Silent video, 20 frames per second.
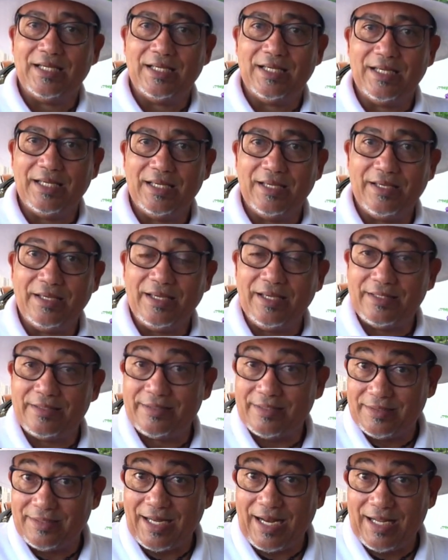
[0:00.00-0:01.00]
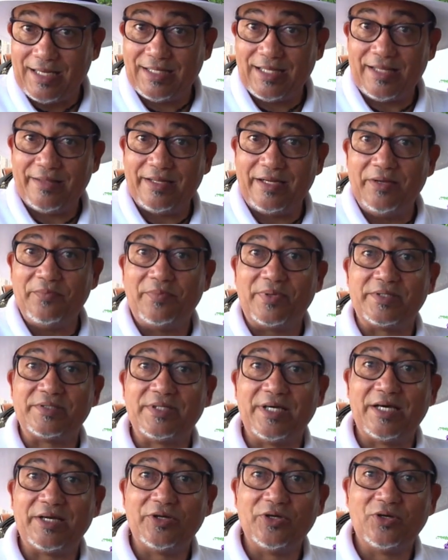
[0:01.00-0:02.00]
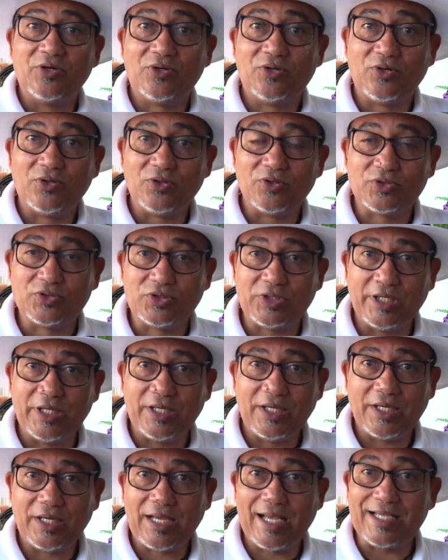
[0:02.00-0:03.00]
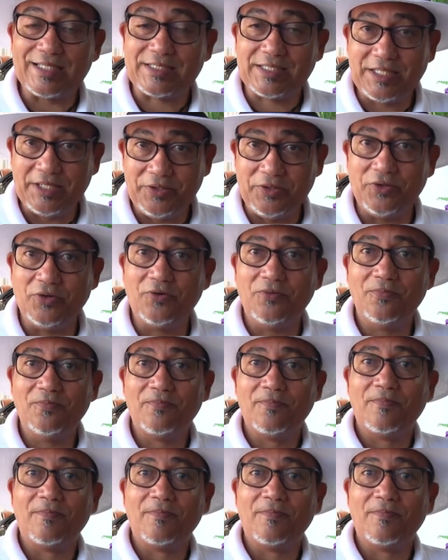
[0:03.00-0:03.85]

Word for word: Eh, se trata del empresario José Castillo,